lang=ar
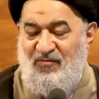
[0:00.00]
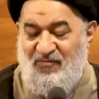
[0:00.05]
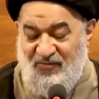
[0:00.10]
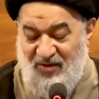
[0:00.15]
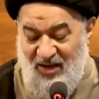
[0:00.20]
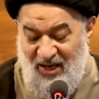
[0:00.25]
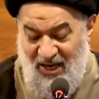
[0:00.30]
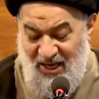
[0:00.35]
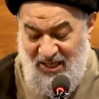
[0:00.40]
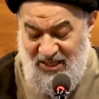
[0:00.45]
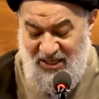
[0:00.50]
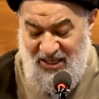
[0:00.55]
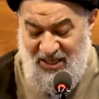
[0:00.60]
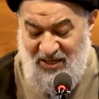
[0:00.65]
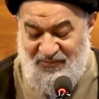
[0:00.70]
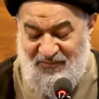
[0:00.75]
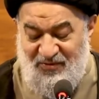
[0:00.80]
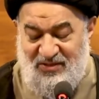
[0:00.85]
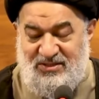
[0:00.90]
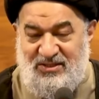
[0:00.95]
فهذه
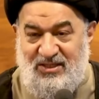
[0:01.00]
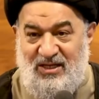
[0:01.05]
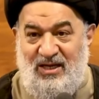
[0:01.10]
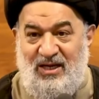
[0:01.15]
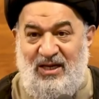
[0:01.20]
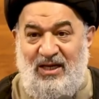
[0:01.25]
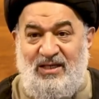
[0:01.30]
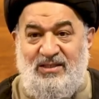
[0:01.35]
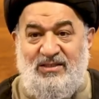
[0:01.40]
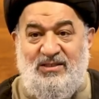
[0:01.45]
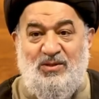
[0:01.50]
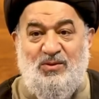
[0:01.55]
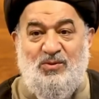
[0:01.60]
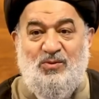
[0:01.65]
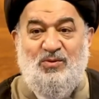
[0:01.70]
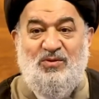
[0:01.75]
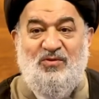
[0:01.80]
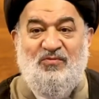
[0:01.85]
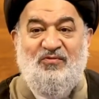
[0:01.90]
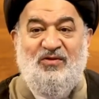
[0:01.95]
الفترة لا
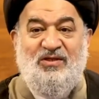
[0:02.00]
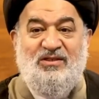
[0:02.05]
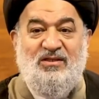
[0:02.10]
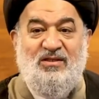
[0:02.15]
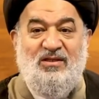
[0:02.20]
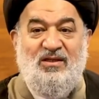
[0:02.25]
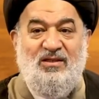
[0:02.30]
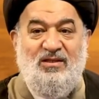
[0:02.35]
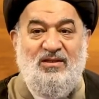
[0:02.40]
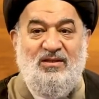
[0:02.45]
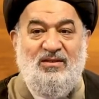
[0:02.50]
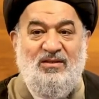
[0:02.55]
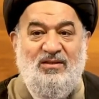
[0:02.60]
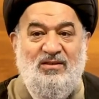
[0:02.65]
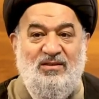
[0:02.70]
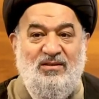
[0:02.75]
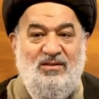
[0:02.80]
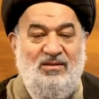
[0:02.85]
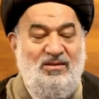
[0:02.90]
تكون فترة